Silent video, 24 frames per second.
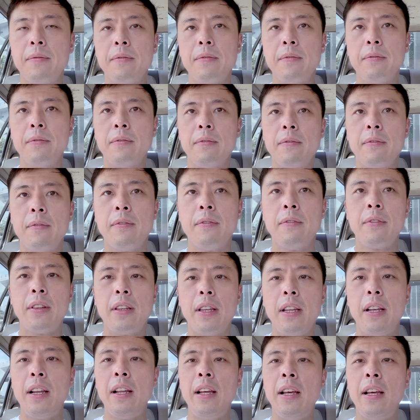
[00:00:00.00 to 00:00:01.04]
Kita bawa
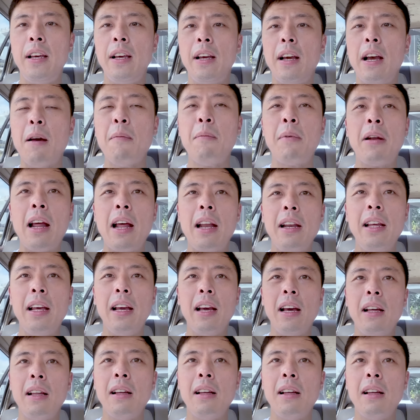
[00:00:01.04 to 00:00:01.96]
mobilnya dengan